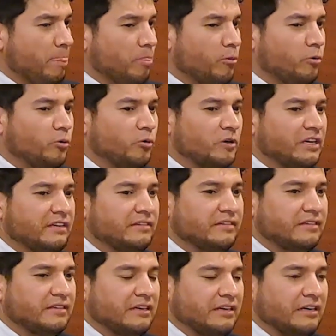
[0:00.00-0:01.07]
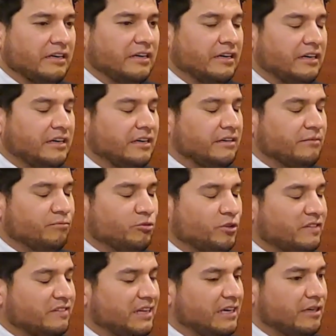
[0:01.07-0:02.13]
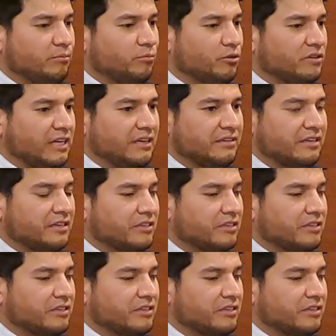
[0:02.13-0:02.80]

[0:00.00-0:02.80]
No es, eh, no es tan importante